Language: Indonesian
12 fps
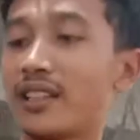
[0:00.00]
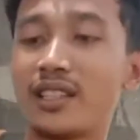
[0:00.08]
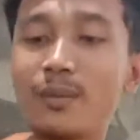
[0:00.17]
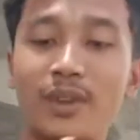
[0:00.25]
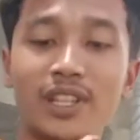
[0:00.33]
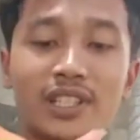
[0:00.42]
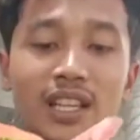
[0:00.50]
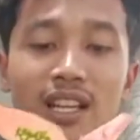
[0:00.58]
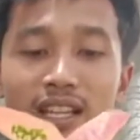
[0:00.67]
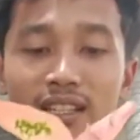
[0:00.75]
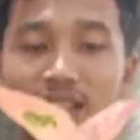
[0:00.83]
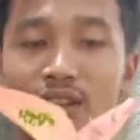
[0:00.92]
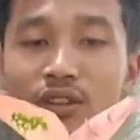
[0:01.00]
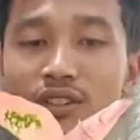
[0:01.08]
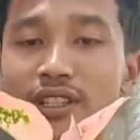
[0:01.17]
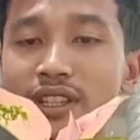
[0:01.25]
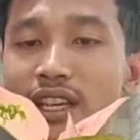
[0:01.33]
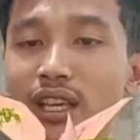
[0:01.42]
spesial ada
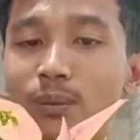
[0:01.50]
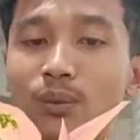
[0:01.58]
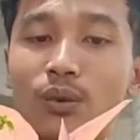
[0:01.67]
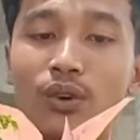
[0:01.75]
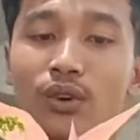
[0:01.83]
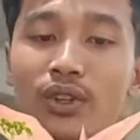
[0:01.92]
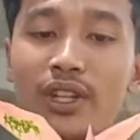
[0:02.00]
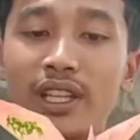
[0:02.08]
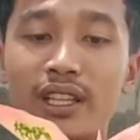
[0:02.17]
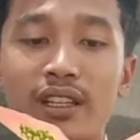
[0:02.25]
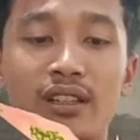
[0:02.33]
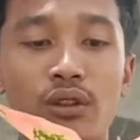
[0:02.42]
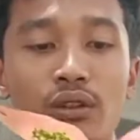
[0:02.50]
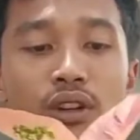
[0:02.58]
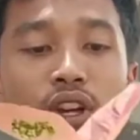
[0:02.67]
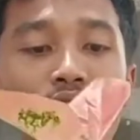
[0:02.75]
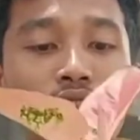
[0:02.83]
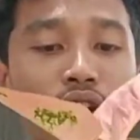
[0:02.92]
kocin ebony tuh
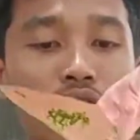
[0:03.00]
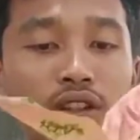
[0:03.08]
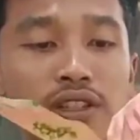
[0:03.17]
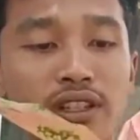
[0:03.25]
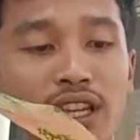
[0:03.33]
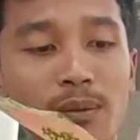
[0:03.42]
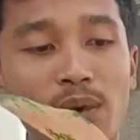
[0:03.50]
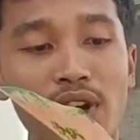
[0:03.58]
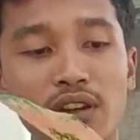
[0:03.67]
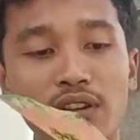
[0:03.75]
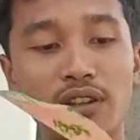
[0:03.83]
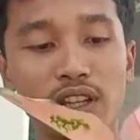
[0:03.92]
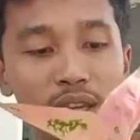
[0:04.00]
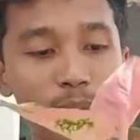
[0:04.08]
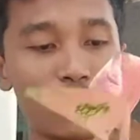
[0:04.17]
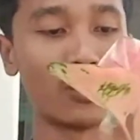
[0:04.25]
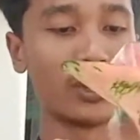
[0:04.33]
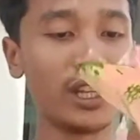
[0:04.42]
kocin ebony
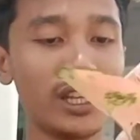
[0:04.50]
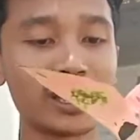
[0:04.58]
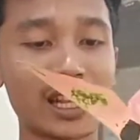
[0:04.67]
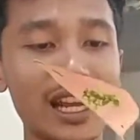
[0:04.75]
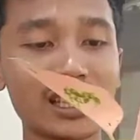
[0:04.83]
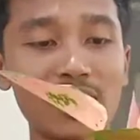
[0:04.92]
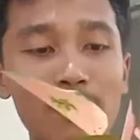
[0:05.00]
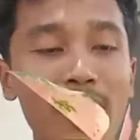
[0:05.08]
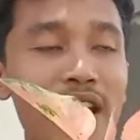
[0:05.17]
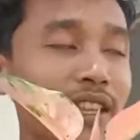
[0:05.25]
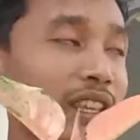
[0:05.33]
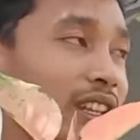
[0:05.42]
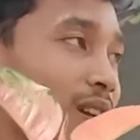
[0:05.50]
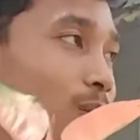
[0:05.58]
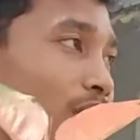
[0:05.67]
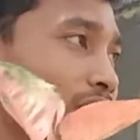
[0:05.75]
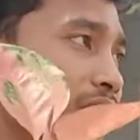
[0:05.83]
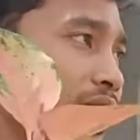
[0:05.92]
ebony terah terbaik ini ya
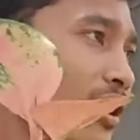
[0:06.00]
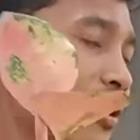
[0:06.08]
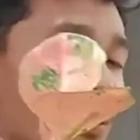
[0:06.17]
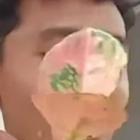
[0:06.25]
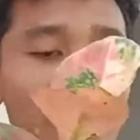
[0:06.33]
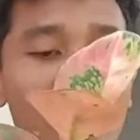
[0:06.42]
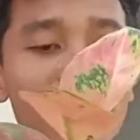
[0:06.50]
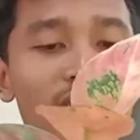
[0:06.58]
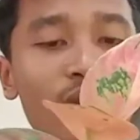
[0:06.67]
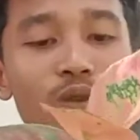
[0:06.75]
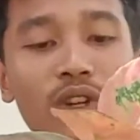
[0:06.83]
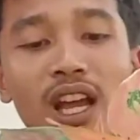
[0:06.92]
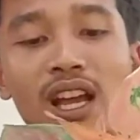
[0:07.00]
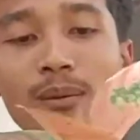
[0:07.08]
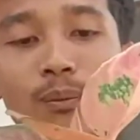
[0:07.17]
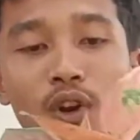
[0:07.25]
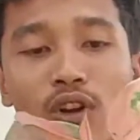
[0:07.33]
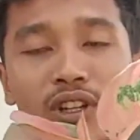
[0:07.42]
bunda warnanya udah
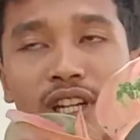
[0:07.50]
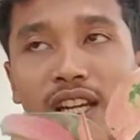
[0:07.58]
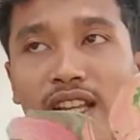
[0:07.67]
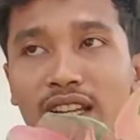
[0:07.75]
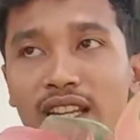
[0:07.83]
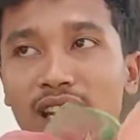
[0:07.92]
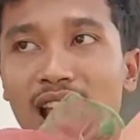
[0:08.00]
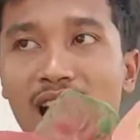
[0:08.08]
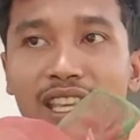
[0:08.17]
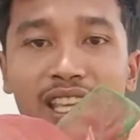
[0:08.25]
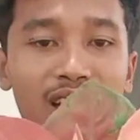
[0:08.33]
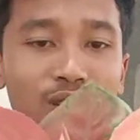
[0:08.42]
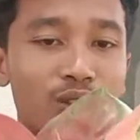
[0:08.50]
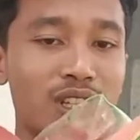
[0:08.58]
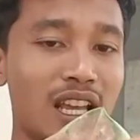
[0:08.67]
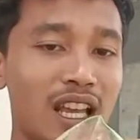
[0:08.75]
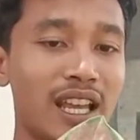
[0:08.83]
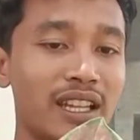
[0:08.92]
ngeplong dari lahir tuh
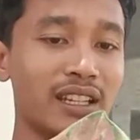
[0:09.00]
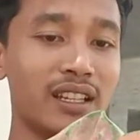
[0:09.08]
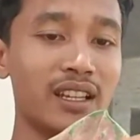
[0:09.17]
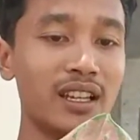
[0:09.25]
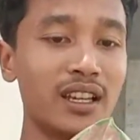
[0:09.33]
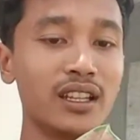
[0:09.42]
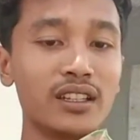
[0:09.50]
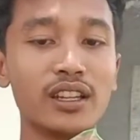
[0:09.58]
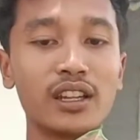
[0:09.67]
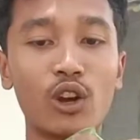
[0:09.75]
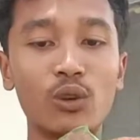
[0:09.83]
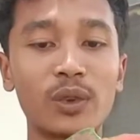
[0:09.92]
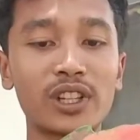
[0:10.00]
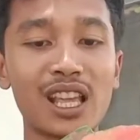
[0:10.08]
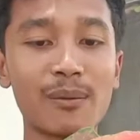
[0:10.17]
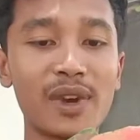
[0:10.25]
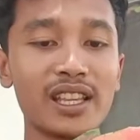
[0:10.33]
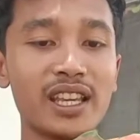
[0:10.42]
silakan di daun
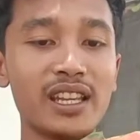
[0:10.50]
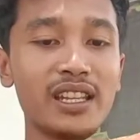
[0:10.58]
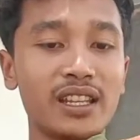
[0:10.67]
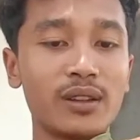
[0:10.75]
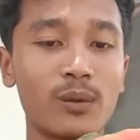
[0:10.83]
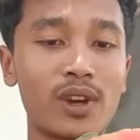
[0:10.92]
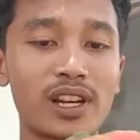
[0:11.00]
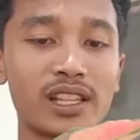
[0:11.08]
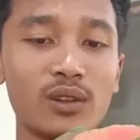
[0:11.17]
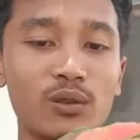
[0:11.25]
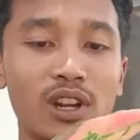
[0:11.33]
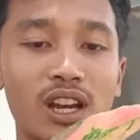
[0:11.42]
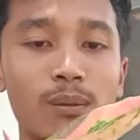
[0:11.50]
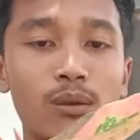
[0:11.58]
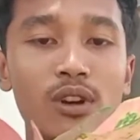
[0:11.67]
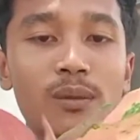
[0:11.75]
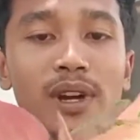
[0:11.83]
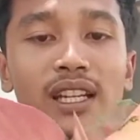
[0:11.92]
pertamanya nih warnanya udah
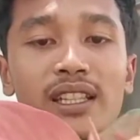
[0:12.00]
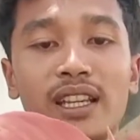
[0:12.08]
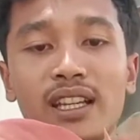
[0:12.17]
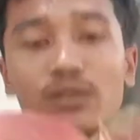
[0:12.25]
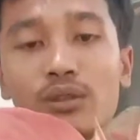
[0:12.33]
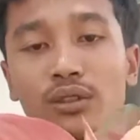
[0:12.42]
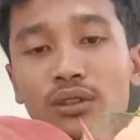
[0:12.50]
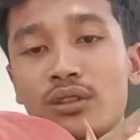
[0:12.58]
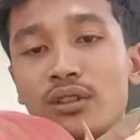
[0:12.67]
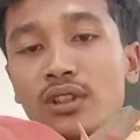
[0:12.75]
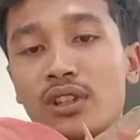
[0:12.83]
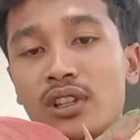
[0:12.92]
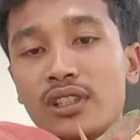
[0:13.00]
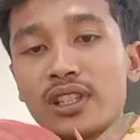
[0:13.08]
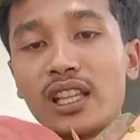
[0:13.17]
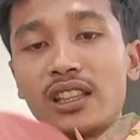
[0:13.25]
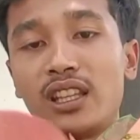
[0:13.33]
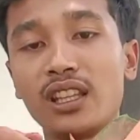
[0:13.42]
ngeplong banget ya tuh
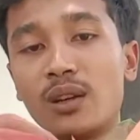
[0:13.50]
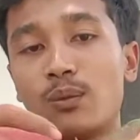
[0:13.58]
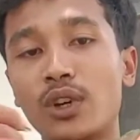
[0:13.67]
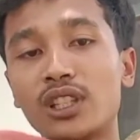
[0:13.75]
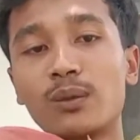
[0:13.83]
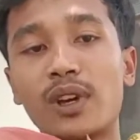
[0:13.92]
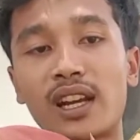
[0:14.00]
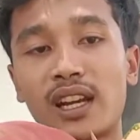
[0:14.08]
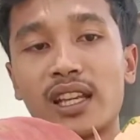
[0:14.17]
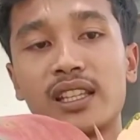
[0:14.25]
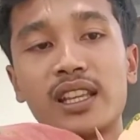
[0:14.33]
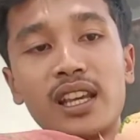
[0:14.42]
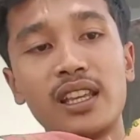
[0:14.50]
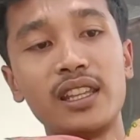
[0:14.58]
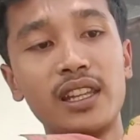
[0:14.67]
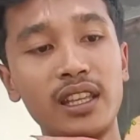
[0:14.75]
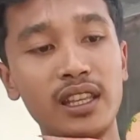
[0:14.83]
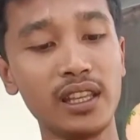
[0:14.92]
cantik ya buat warnanya
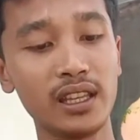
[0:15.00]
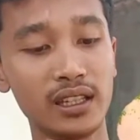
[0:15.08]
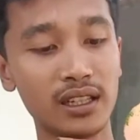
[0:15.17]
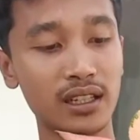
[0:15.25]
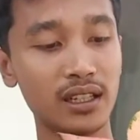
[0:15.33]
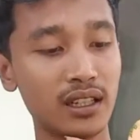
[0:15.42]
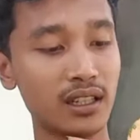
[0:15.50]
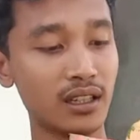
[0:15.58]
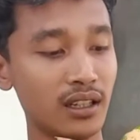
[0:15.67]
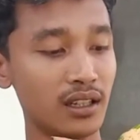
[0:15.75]
ini uh,